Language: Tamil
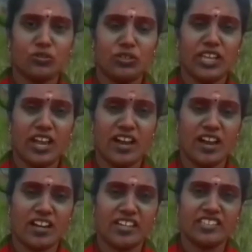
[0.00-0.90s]
எவ்வளோ
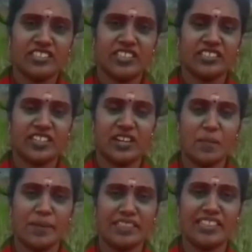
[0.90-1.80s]
காயம்
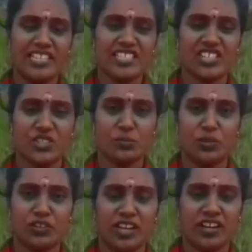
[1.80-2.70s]
இருக்கோ
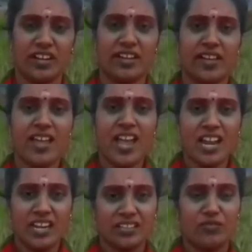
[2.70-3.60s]
அதில் ஃபுல்லாக
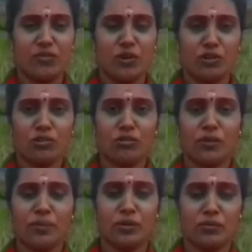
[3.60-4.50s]
ஊசி போட்டாங்கங்க
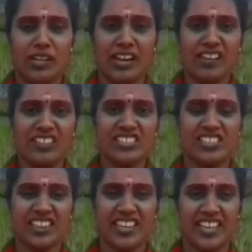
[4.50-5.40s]
எப்படி பத்து ஊசி
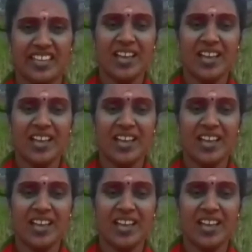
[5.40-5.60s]
போட்டாங்க